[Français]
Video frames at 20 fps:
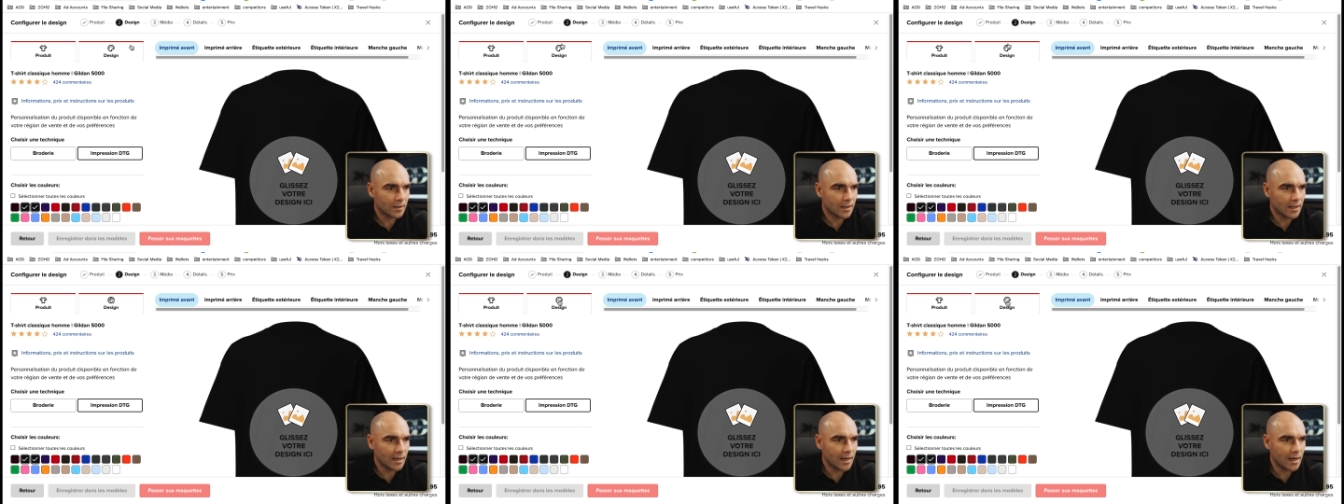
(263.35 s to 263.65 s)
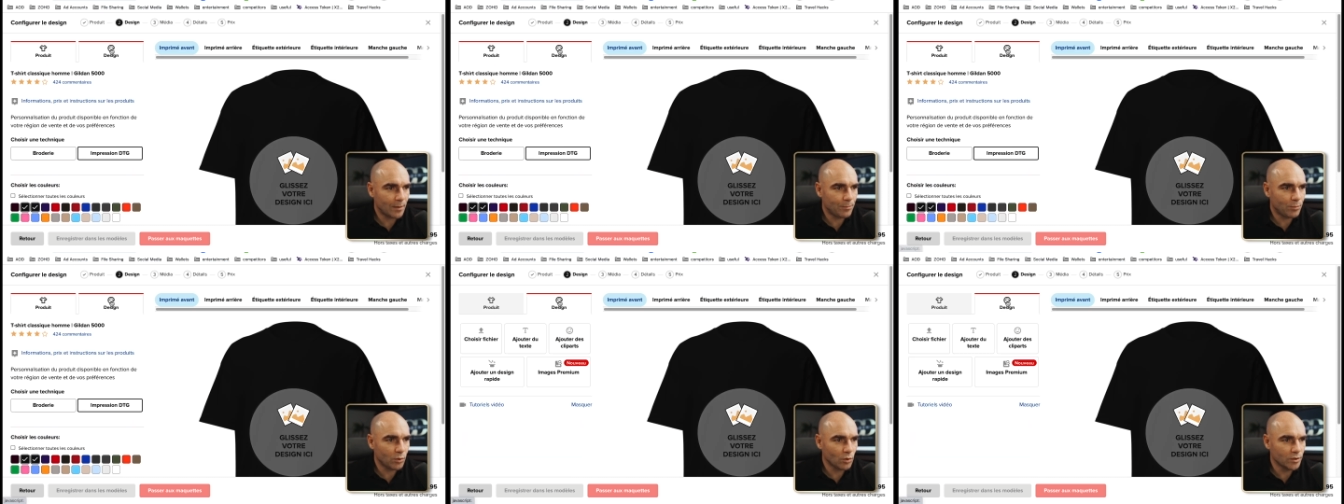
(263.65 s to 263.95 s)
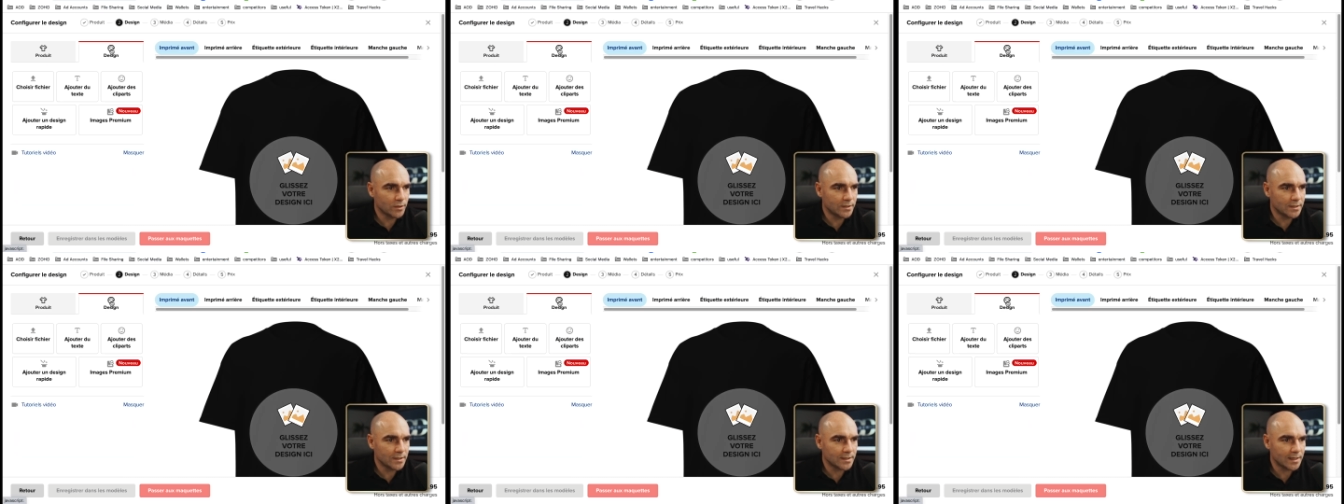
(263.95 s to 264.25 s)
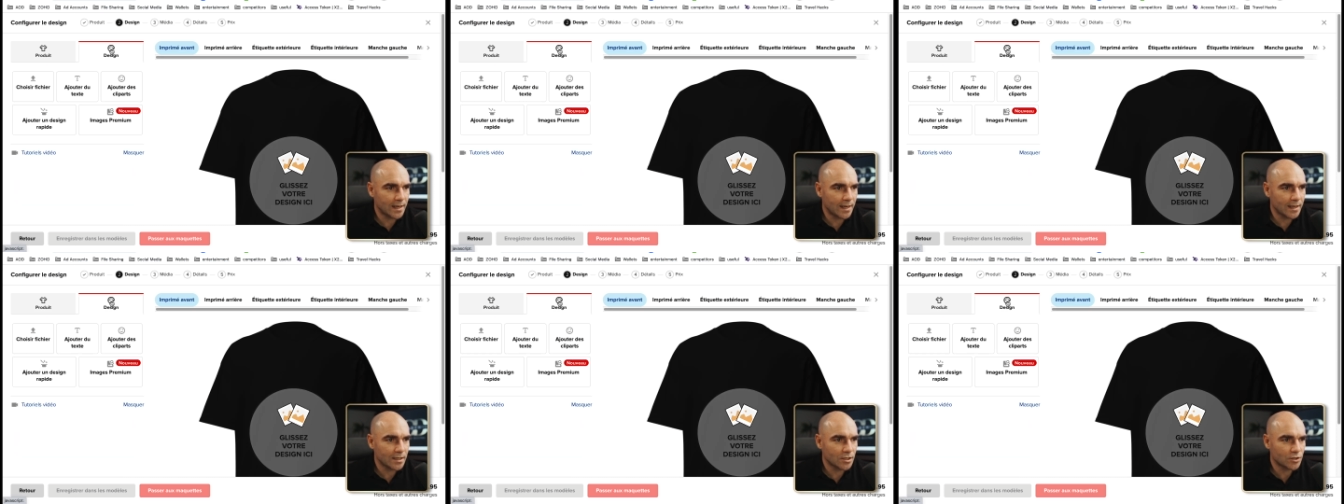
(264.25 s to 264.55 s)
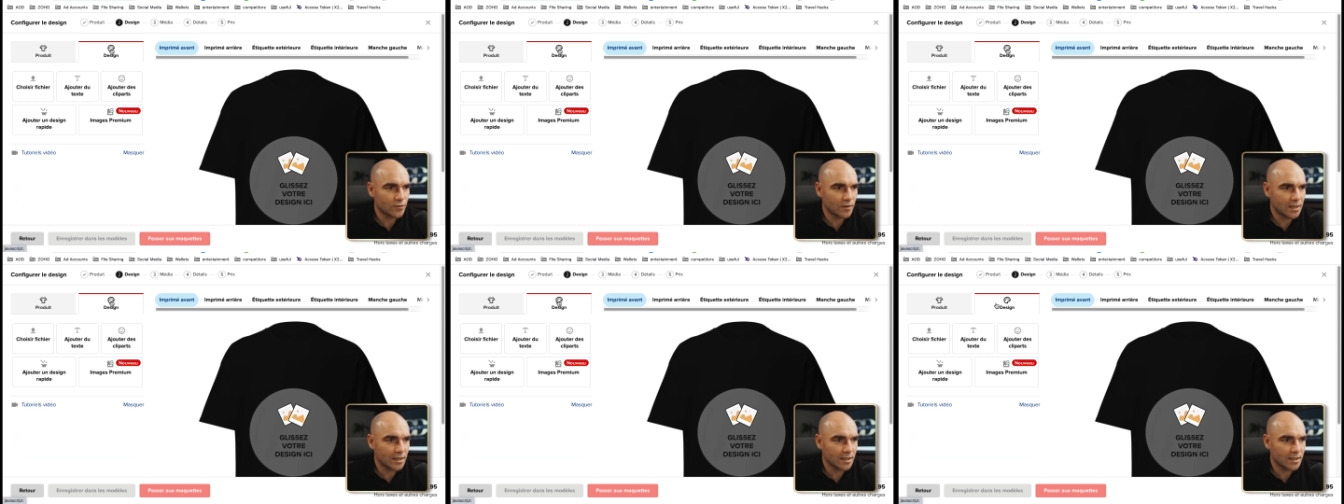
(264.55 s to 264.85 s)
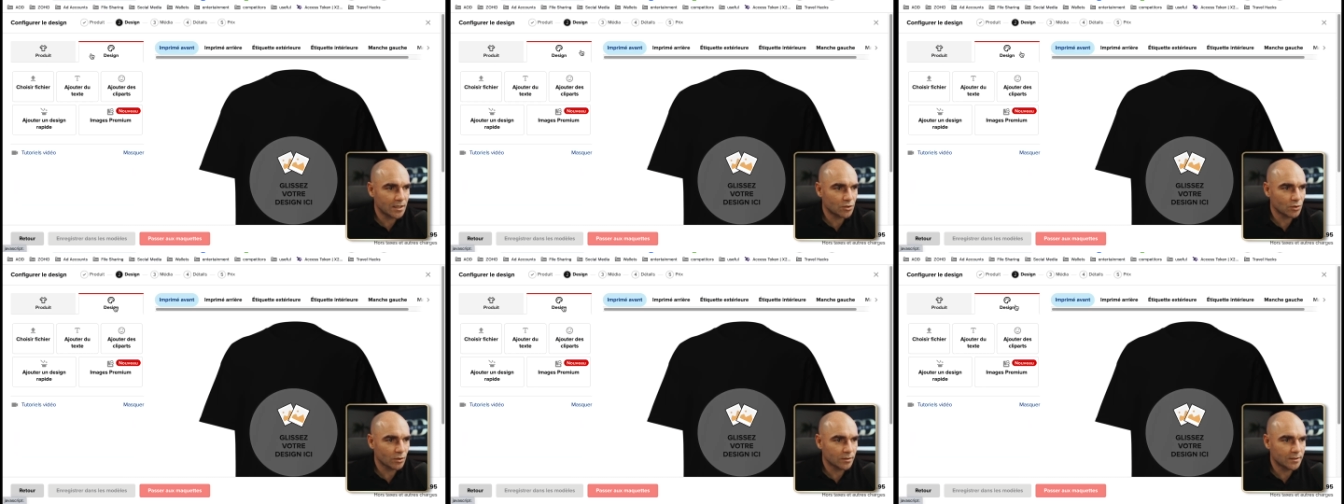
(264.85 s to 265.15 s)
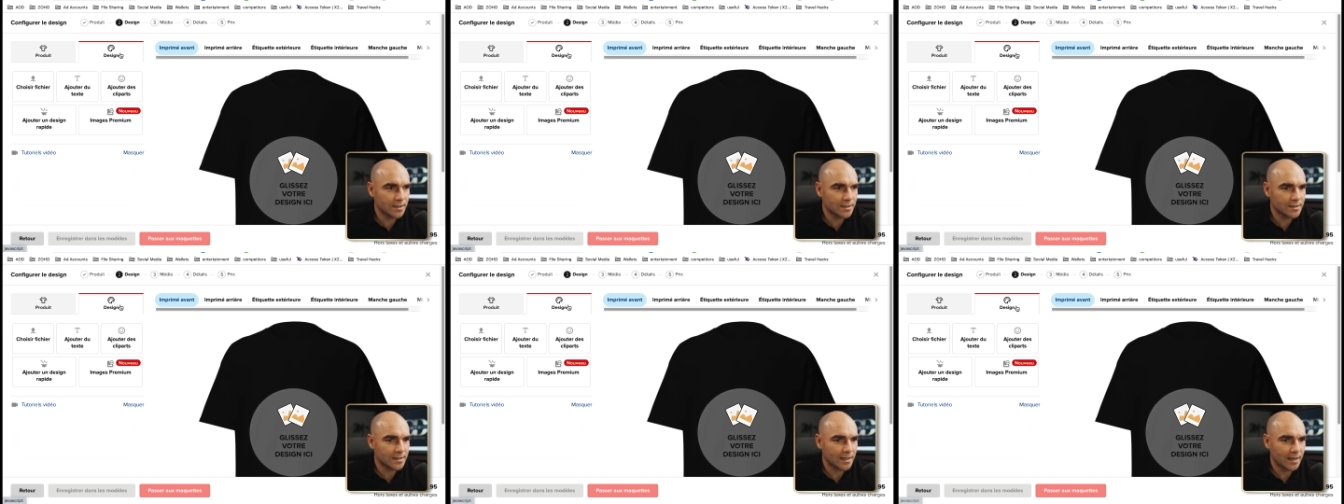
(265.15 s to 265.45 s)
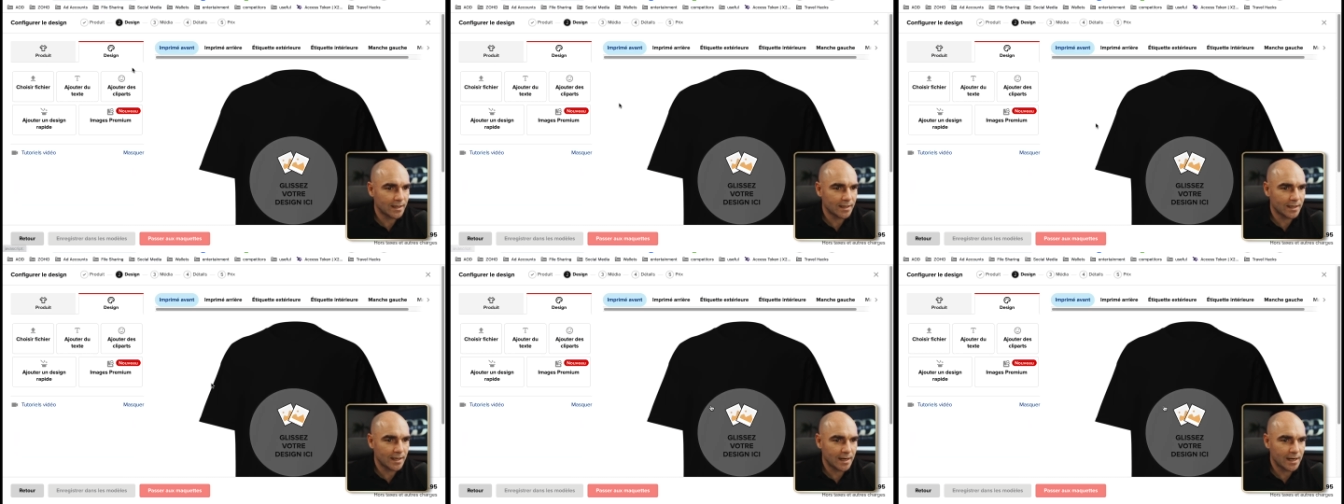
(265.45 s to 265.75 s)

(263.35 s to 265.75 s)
Et là, pour le design, je vais cliquer sur design.